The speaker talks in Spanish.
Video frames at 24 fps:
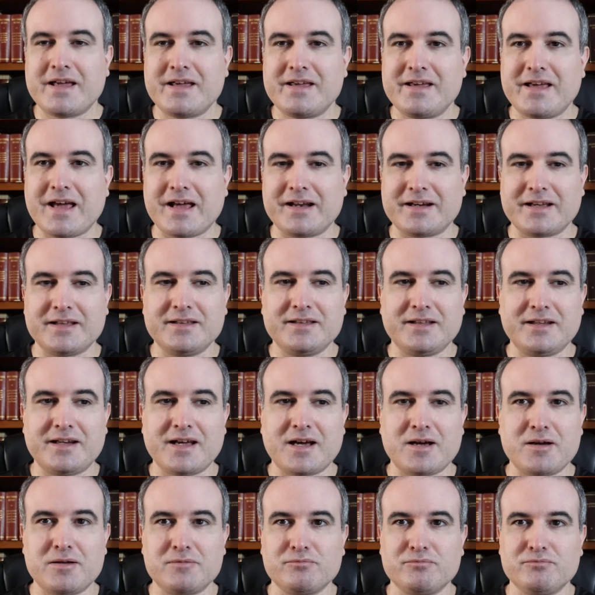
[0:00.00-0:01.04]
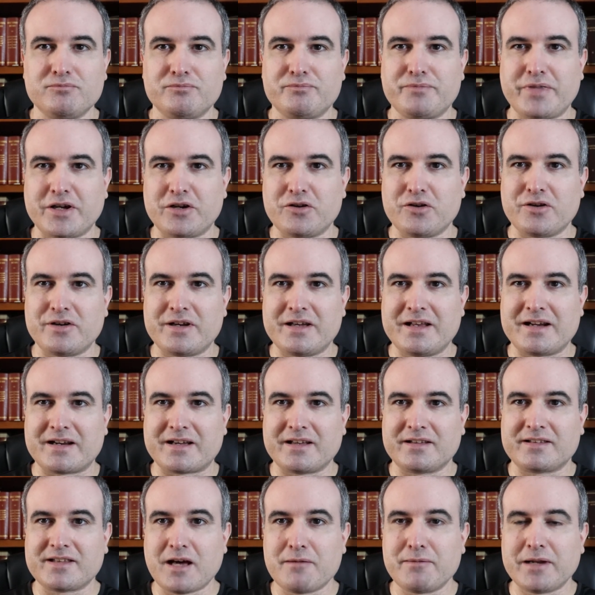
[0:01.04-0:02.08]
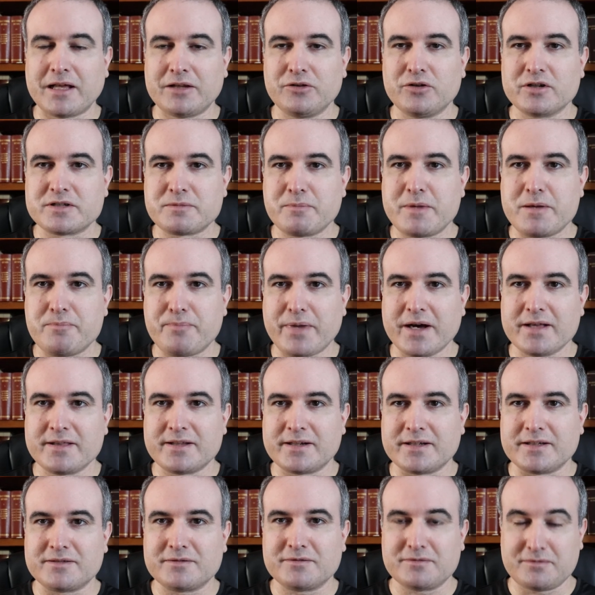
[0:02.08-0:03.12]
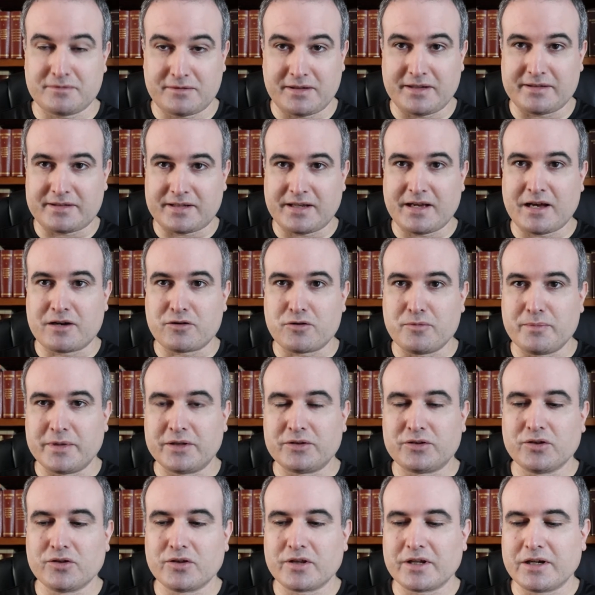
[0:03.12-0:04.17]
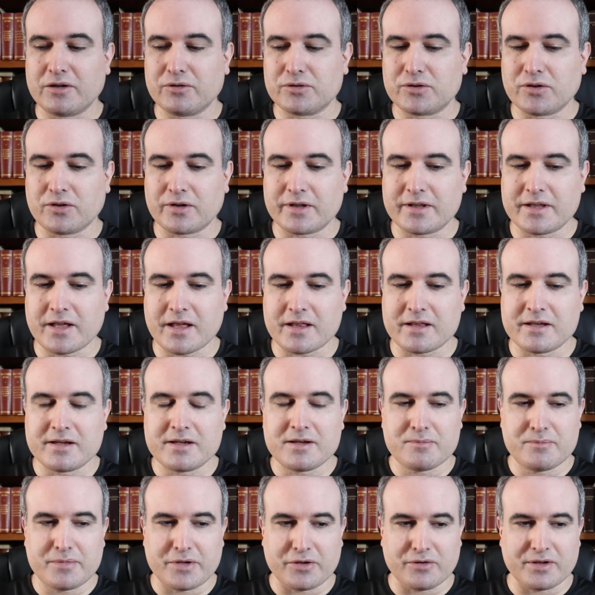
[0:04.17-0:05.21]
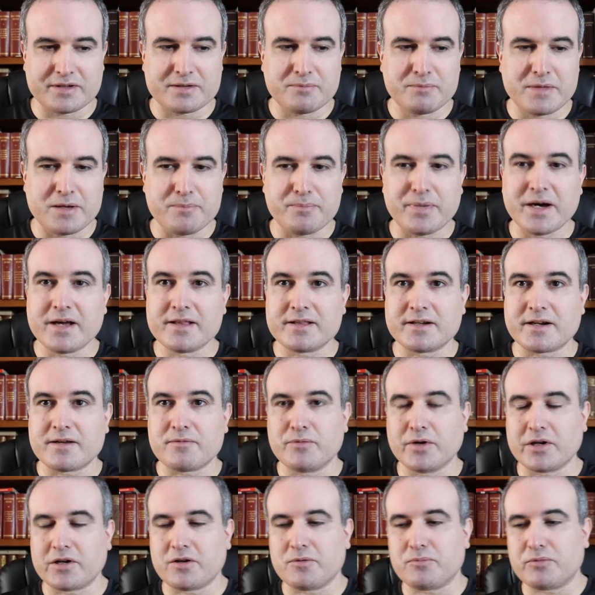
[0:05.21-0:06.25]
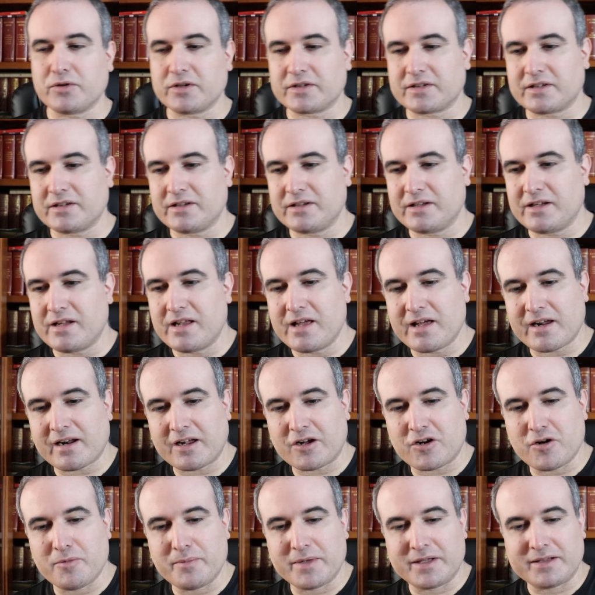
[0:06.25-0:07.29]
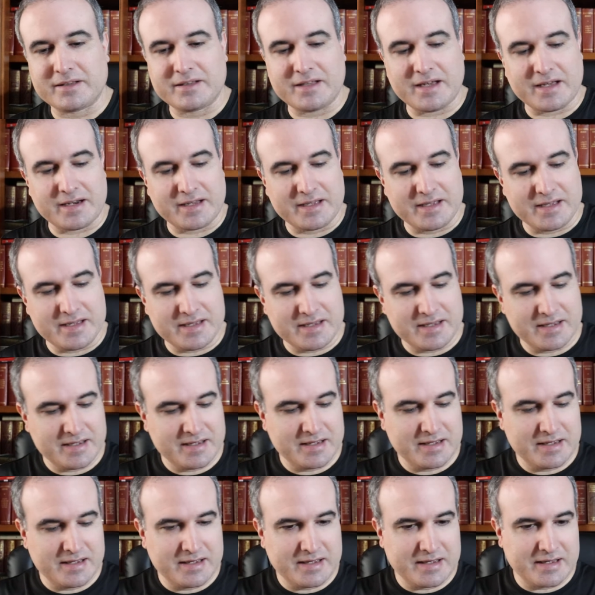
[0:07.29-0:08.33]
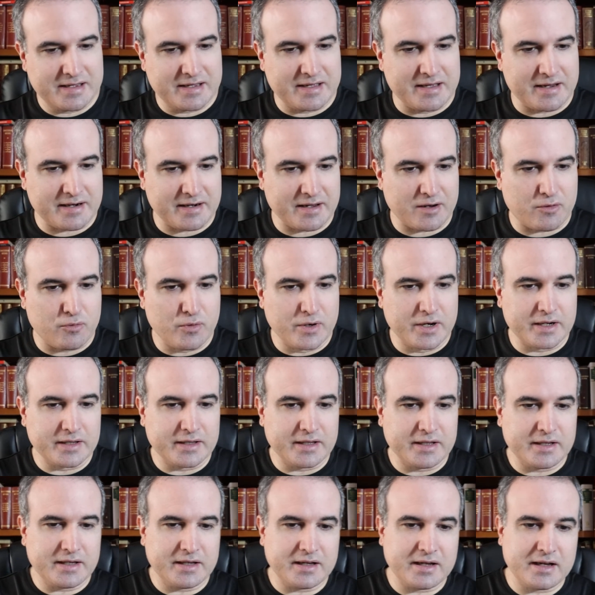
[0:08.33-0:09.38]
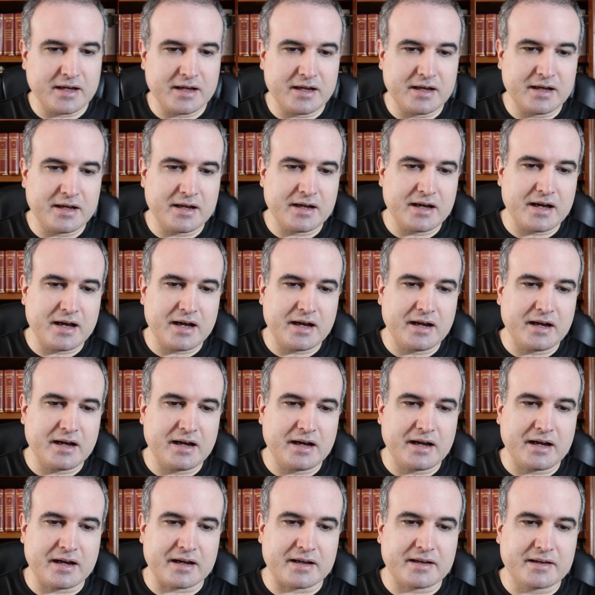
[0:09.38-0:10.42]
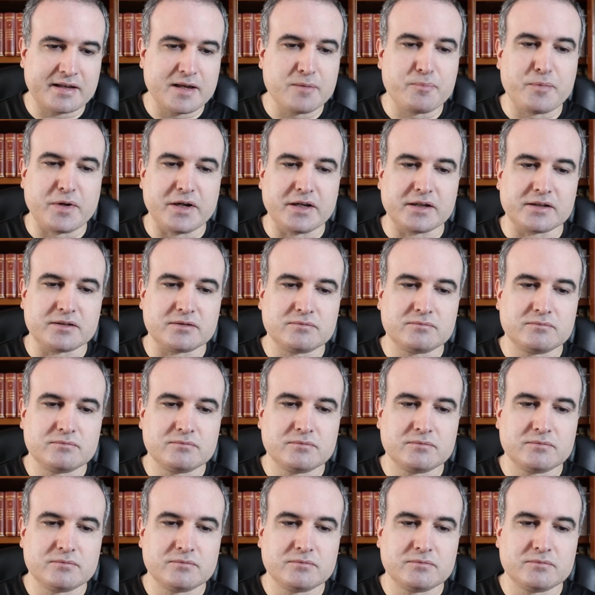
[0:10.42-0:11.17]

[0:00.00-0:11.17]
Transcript: Y alguien dirá, mm, pero el que está hablando es mi padre, ese argumento de autoridad pero es mi padre. Bueno, pues le recomendaré que recuerde a Kipling,